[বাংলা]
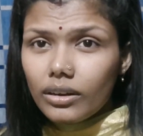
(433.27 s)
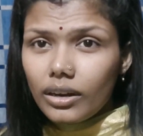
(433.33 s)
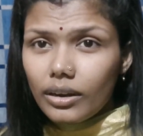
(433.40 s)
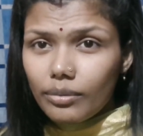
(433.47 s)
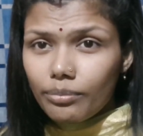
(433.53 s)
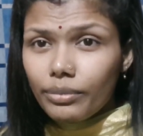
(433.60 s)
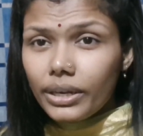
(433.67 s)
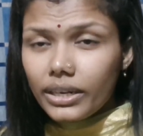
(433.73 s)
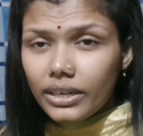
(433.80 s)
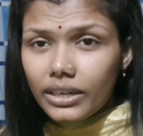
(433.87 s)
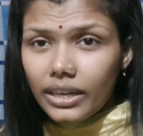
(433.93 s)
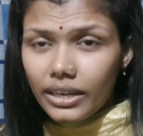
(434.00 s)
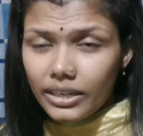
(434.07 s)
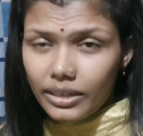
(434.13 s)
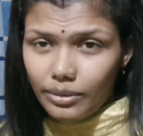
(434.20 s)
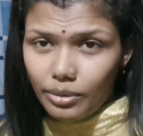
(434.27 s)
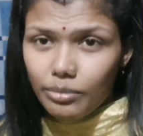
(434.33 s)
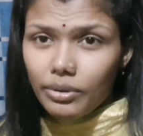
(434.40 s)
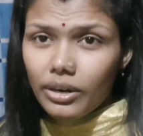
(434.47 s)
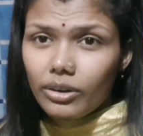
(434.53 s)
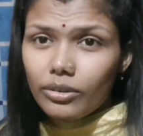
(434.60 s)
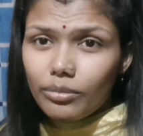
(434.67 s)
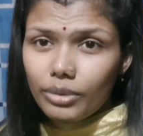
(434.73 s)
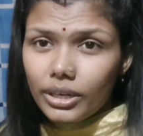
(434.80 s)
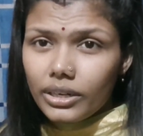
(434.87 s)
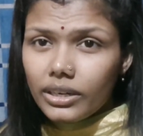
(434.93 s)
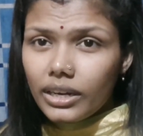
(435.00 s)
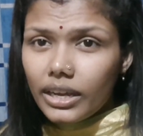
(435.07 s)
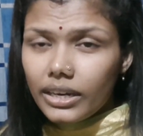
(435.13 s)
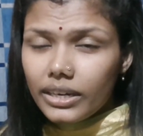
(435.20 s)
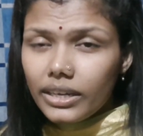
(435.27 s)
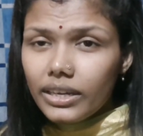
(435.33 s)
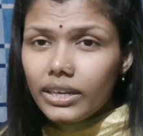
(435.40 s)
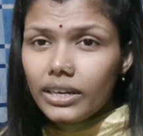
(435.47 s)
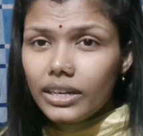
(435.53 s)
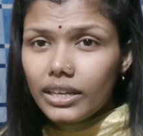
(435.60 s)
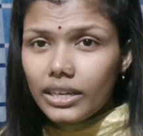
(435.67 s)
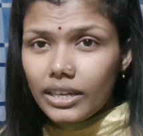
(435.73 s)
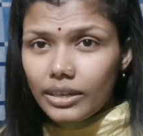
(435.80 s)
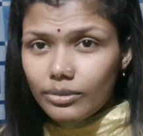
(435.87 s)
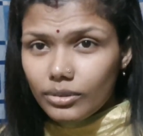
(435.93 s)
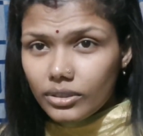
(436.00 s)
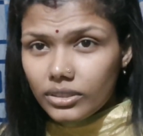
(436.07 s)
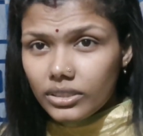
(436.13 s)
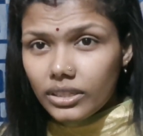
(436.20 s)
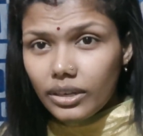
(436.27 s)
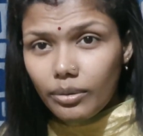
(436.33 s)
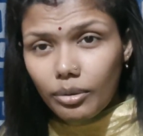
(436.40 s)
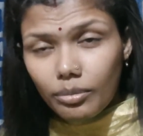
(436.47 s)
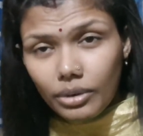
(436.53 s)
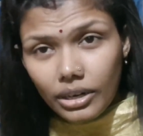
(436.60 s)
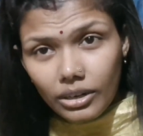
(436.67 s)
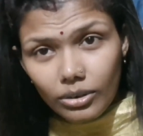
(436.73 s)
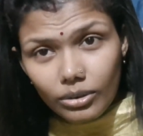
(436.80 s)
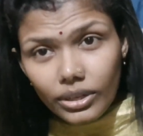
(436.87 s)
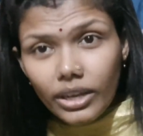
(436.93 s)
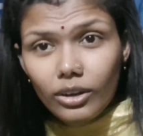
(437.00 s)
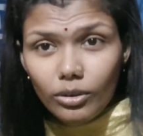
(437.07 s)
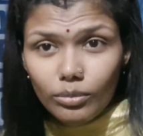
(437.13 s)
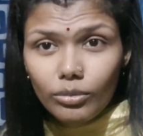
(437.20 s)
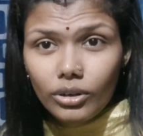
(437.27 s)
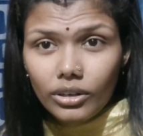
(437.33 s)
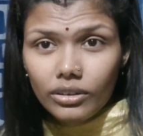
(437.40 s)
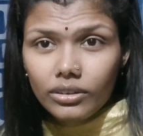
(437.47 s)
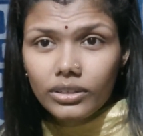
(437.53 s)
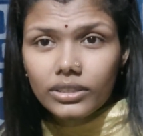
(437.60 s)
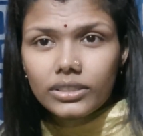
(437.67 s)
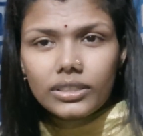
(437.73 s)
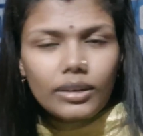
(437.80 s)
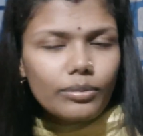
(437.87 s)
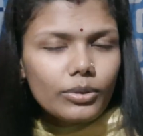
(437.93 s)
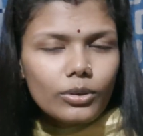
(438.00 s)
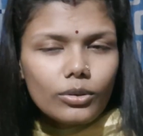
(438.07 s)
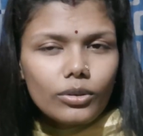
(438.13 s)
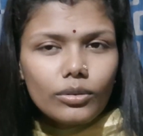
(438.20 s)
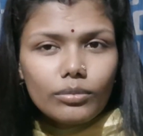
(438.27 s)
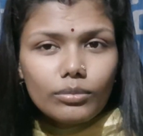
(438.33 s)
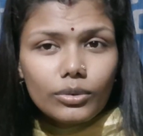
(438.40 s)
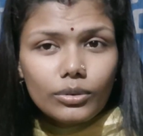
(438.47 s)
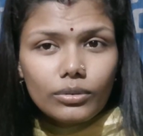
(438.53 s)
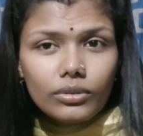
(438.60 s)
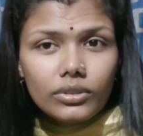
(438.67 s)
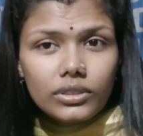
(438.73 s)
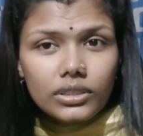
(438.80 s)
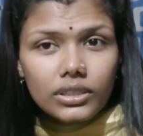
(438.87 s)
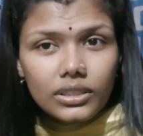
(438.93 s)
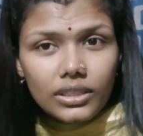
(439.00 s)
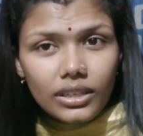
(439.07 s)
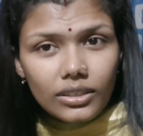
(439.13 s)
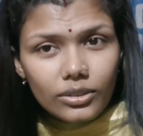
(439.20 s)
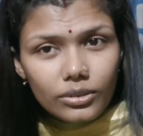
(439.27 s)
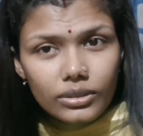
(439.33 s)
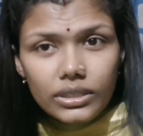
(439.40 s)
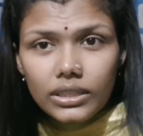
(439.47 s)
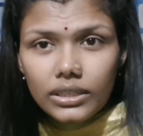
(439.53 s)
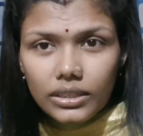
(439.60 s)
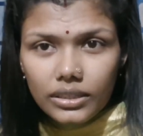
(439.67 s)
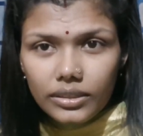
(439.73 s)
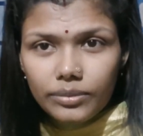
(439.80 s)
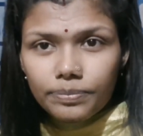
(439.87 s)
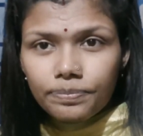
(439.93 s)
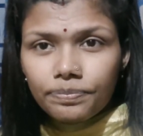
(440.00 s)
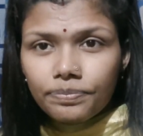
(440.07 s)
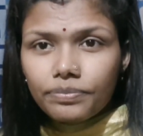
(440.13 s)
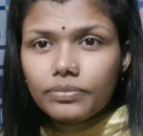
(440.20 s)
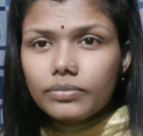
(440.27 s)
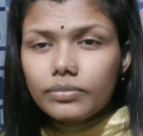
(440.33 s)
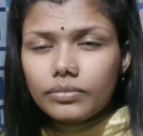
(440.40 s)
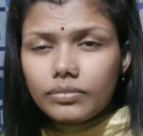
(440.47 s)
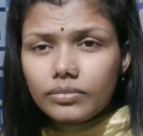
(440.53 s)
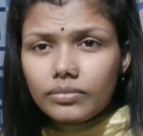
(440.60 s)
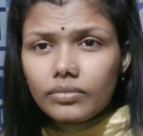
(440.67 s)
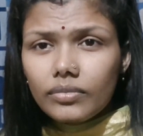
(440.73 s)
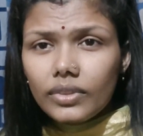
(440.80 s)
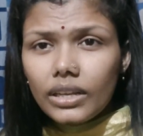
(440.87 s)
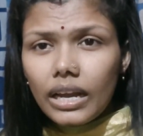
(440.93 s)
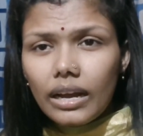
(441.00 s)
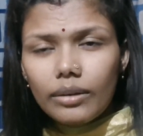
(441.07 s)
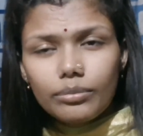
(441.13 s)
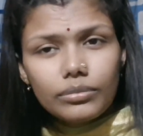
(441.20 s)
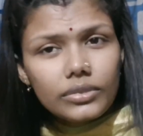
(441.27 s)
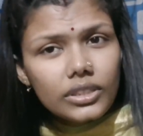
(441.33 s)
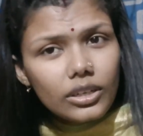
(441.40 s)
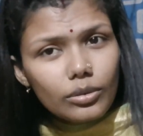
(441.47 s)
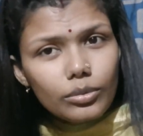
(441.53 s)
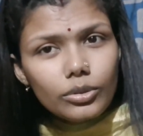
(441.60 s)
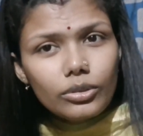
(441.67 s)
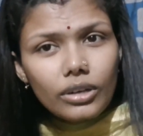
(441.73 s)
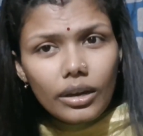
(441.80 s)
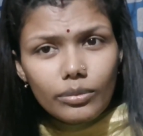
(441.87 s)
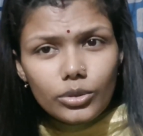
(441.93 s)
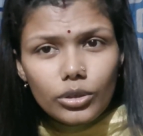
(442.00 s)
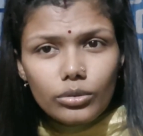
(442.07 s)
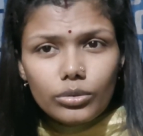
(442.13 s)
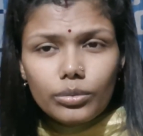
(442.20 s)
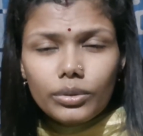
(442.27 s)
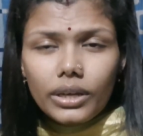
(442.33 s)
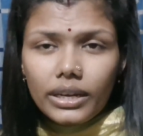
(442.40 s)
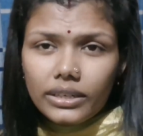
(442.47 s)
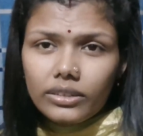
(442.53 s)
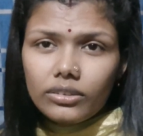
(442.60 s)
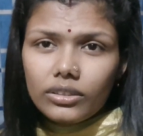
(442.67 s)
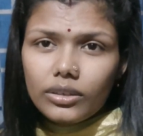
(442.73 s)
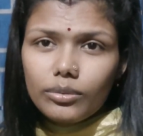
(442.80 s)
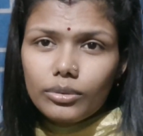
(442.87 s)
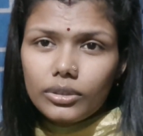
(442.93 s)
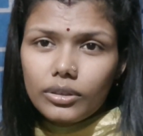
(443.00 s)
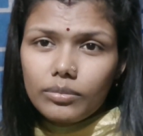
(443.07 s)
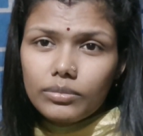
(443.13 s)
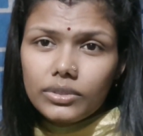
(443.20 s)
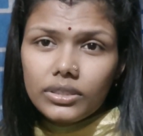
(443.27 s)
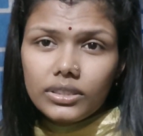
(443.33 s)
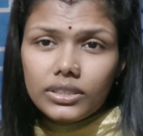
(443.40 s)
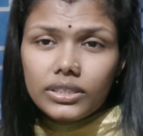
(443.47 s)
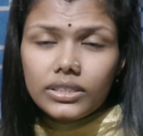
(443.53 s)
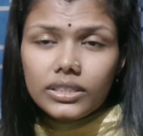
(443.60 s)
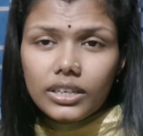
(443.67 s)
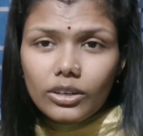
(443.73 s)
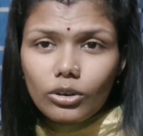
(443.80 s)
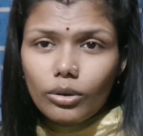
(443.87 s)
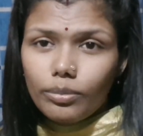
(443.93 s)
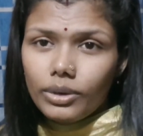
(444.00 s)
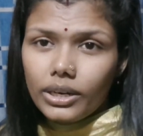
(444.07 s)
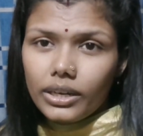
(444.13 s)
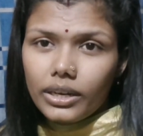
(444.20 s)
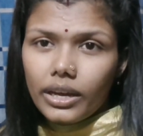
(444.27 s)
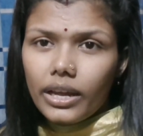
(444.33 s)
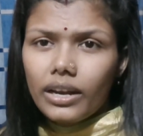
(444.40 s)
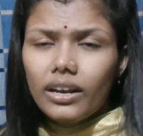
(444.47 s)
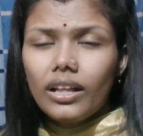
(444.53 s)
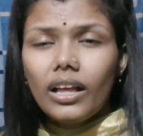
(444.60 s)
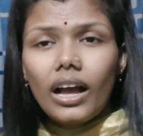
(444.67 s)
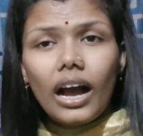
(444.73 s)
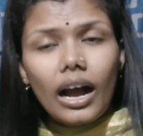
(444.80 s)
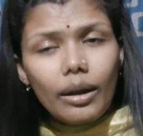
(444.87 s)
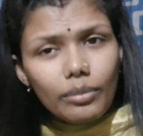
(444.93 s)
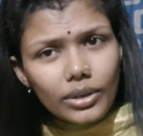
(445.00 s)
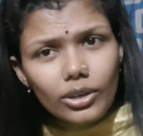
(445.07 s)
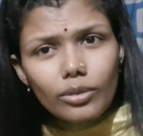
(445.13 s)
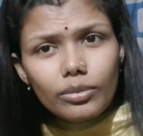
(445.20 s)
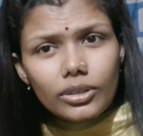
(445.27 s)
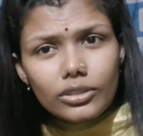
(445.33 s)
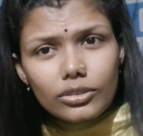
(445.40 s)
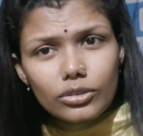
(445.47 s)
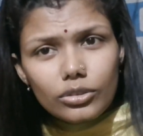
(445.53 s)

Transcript: সবার সামনে গোপালকে একটা ভোগ চড়িয়ে আমাকে নর্মালি সিঁদুর পরিয়ে বিয়ে করিয়ে বিয়ে করে যেহেতু লকডাউন ছিল তাই অনুষ্ঠান হয়নি আর লকডাউন না থাকলেও অনুষ্ঠান হতো বলে তো বন্ধুরা আমার মনে হয় না